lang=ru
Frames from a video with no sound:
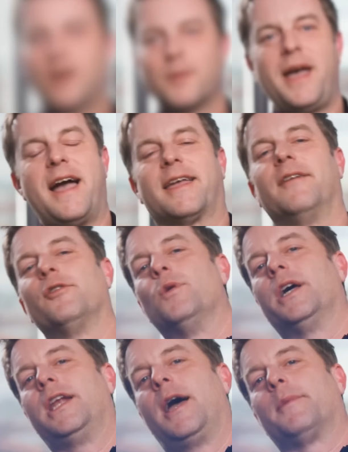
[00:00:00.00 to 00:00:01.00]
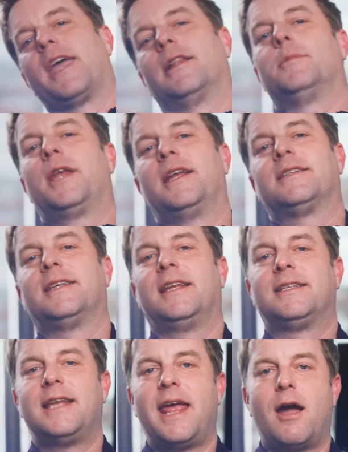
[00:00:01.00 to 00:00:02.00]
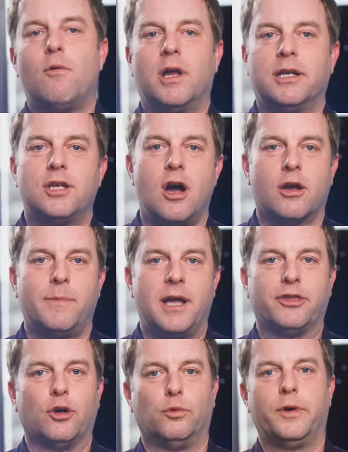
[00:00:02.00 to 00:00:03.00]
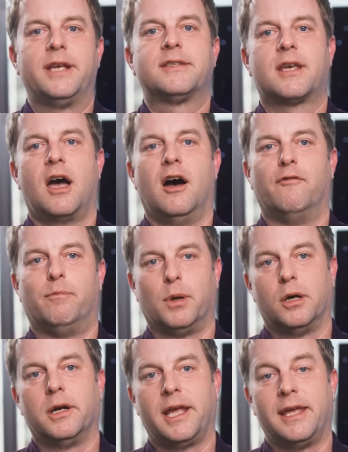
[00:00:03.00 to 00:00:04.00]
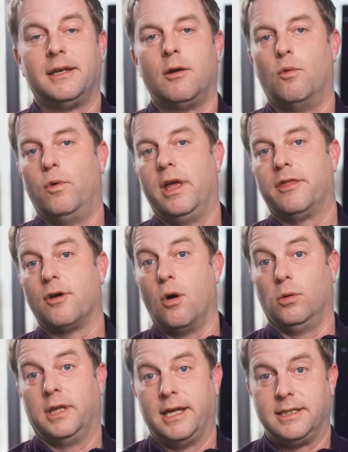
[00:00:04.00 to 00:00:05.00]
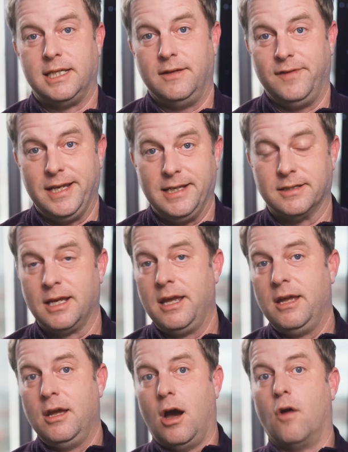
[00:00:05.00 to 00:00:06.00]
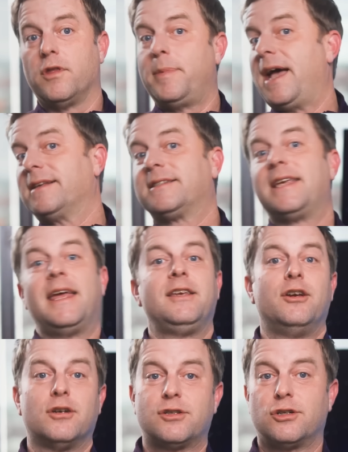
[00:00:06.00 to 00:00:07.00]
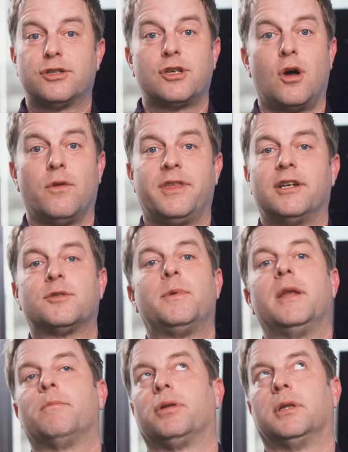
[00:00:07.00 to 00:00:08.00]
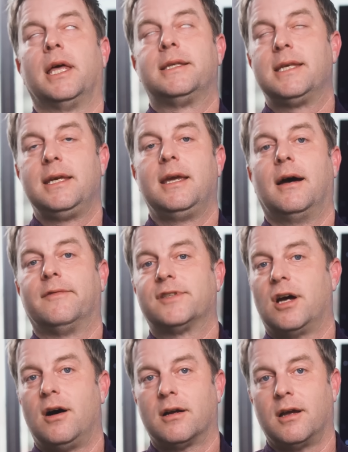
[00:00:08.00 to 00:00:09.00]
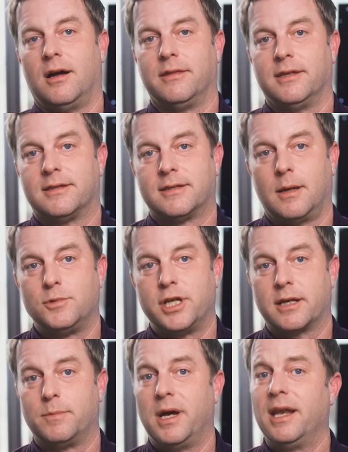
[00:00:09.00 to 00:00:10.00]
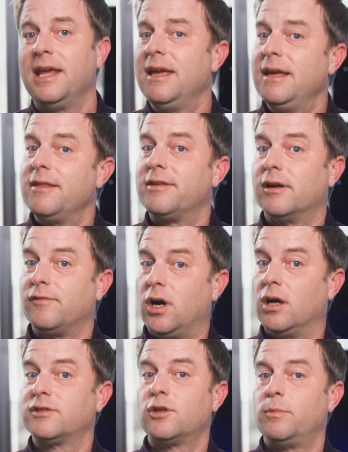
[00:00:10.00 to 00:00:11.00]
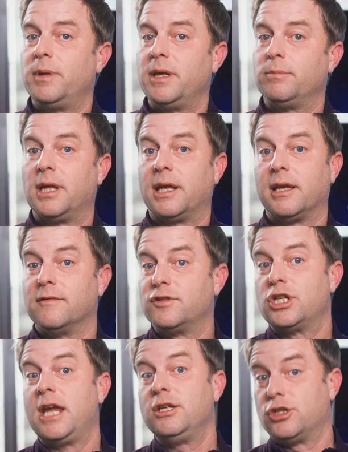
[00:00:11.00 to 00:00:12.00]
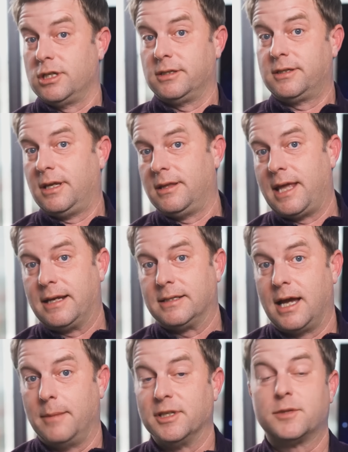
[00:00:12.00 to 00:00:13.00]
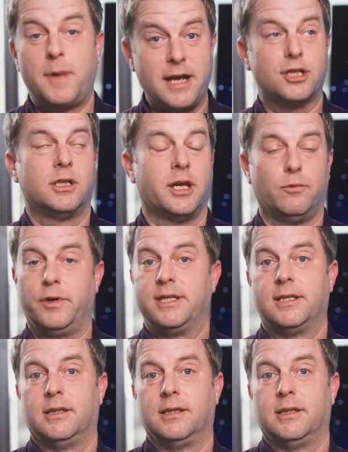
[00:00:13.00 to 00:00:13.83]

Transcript: Приветствую всех, я Калеб Деннисон, и сегодня хочу поговорить о риске выгорания OLED-телевизоров. За последние 10 лет или около того было много разговоров на эту тему, но за это время также произошло много изменений, особенно в последнее время.